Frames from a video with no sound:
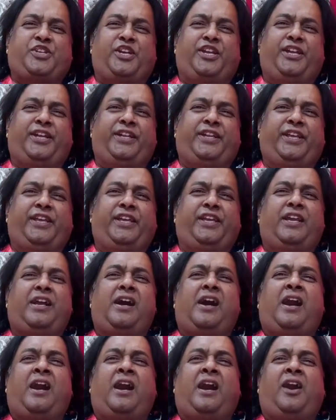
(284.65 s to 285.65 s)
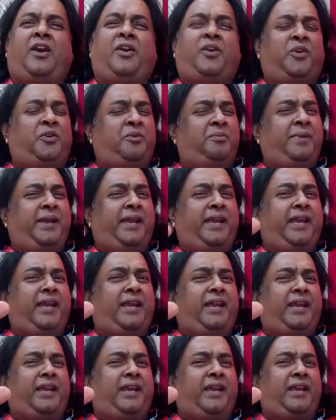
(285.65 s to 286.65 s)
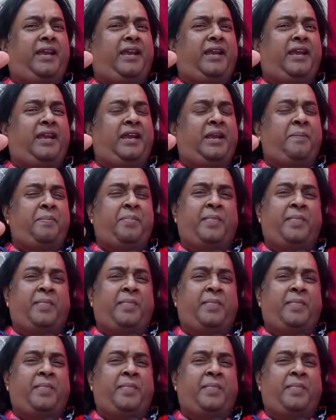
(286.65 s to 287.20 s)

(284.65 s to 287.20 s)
शिरडी गांव में